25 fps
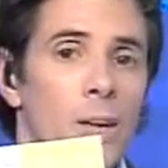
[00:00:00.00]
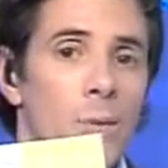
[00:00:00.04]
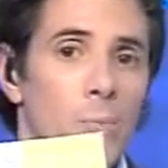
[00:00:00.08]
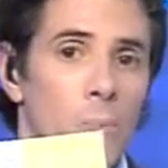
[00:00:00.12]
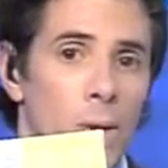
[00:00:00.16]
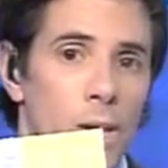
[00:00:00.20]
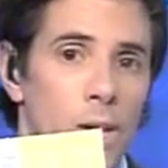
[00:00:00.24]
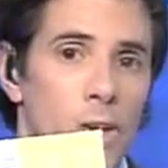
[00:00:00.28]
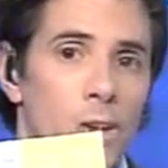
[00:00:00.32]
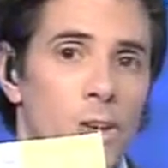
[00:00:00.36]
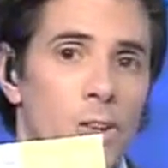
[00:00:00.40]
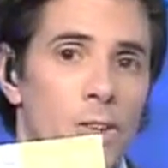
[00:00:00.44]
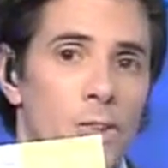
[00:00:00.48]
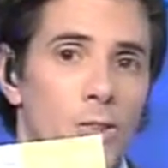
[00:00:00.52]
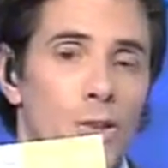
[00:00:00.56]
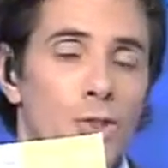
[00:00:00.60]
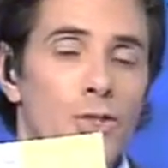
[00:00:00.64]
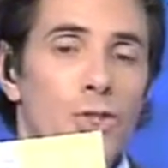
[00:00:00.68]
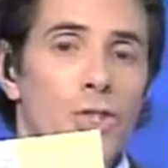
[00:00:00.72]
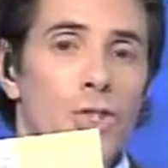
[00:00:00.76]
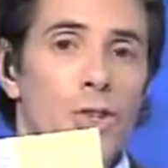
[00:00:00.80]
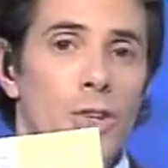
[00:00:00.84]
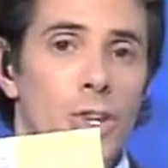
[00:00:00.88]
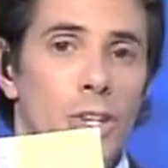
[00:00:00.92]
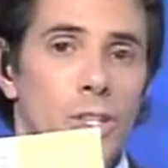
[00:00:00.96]
pero
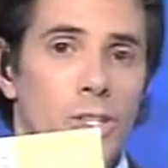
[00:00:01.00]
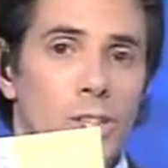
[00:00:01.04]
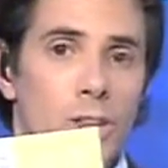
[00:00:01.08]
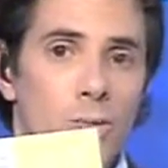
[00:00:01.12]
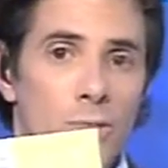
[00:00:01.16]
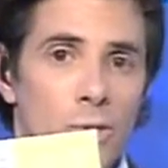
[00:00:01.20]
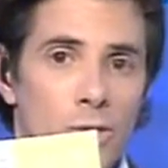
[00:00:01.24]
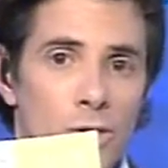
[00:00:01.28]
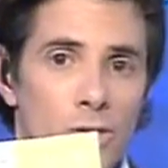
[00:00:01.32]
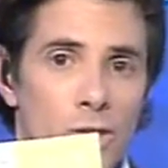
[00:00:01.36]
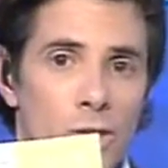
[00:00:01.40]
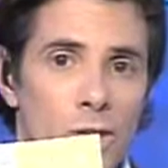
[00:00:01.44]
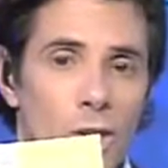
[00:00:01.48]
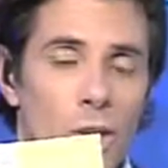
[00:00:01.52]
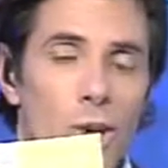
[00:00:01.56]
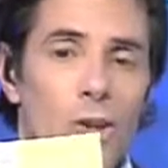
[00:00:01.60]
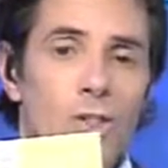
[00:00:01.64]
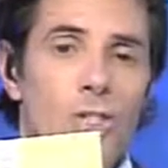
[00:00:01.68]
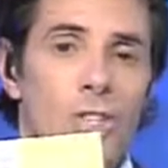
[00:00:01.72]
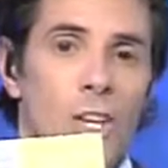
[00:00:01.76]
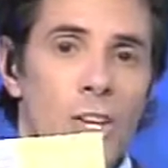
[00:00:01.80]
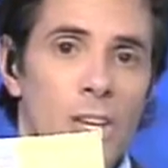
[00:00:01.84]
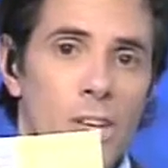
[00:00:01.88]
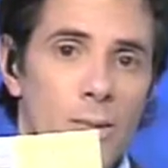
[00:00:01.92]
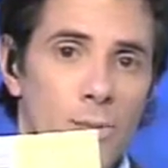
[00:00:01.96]
nosotros quisimos, lo
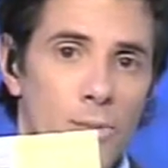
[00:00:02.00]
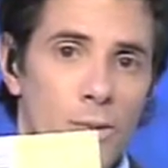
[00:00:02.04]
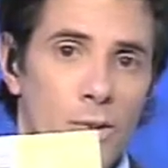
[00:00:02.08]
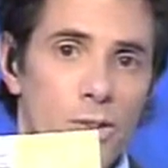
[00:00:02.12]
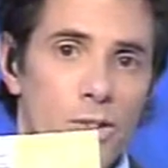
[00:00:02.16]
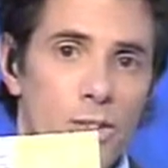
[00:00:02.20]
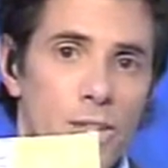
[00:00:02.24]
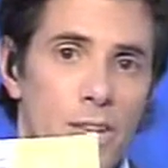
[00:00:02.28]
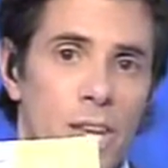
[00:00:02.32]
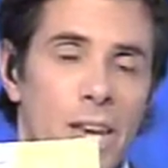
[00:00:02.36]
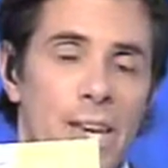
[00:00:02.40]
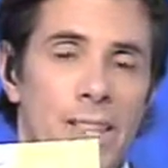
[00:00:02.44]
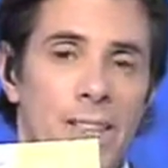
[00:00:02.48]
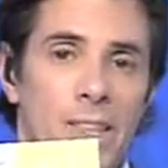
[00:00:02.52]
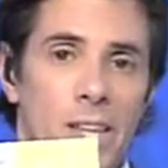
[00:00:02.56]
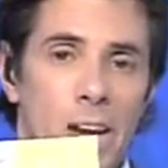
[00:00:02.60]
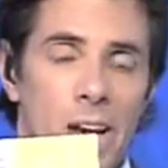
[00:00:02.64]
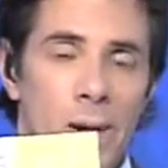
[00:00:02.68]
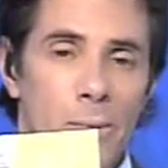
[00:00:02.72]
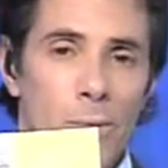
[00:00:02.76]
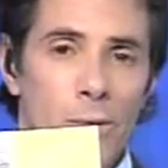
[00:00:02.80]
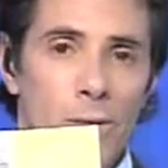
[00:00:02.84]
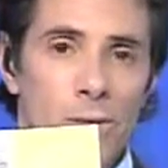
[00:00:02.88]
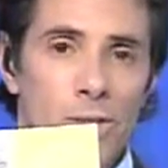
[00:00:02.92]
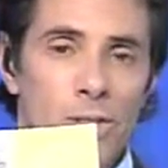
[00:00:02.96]
seguimos,
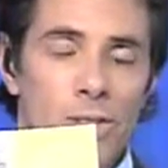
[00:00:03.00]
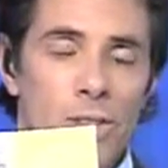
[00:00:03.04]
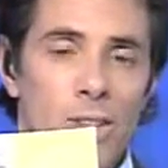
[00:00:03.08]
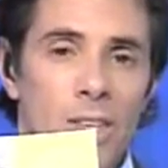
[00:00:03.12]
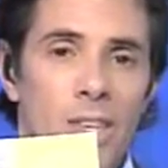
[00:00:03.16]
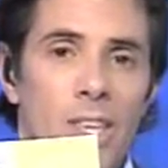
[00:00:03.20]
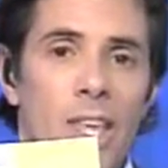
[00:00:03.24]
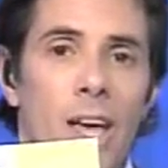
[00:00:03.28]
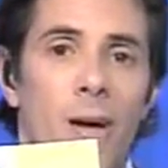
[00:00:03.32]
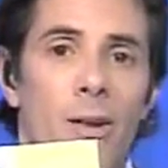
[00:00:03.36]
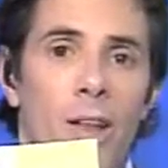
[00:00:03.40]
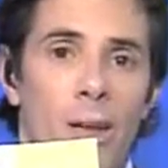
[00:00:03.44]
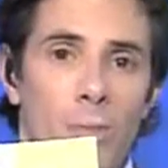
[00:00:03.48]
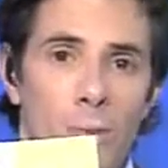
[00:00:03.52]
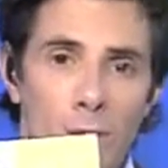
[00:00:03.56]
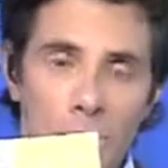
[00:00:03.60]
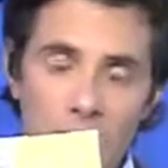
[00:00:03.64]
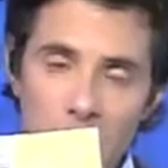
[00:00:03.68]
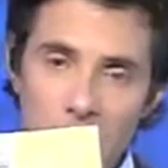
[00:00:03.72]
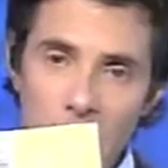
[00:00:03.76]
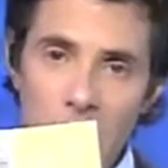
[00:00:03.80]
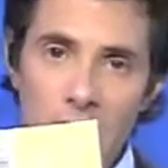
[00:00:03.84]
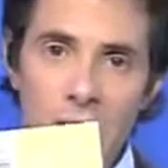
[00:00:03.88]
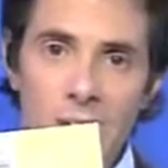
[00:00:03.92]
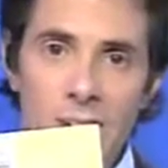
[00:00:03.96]
entramos, y hablamos
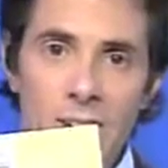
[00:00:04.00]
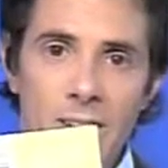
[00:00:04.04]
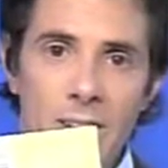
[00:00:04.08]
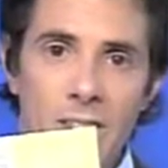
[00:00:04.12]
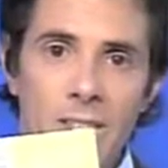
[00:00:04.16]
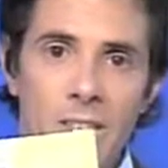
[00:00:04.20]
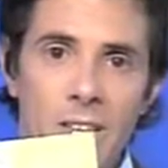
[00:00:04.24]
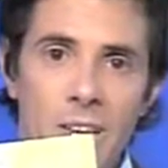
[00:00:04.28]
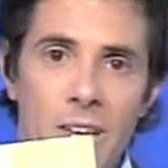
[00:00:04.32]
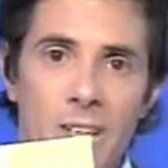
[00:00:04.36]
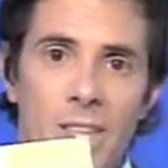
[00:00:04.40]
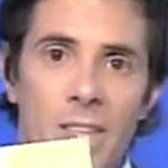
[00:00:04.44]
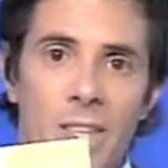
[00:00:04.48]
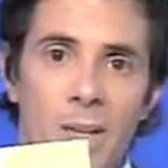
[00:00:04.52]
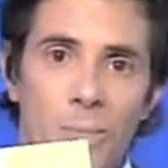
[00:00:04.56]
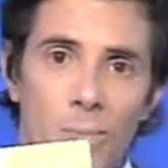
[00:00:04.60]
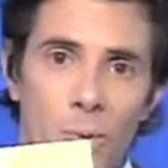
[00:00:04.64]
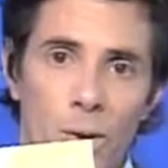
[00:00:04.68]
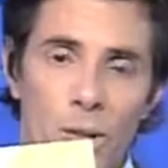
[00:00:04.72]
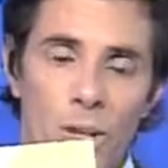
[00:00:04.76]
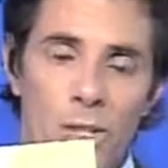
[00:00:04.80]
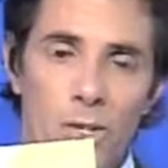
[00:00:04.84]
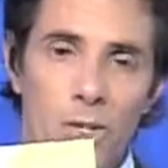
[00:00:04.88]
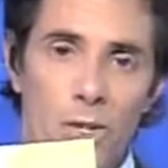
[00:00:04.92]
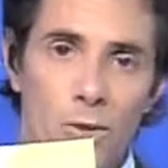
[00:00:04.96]
con Charlie García
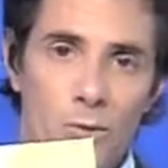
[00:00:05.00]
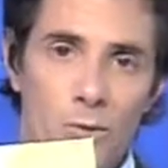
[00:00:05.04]
después del show.